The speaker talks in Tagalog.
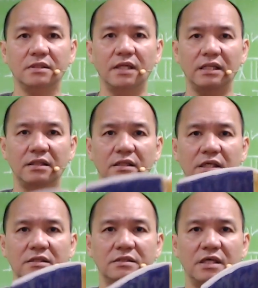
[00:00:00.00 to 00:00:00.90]

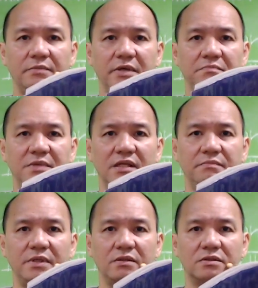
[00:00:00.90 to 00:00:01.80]
1987
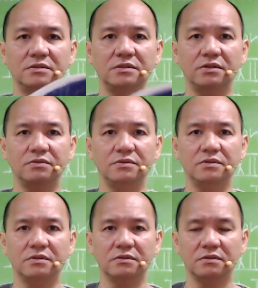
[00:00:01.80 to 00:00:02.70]
Philippine
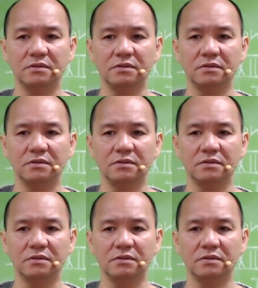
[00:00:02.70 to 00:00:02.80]
Constitution.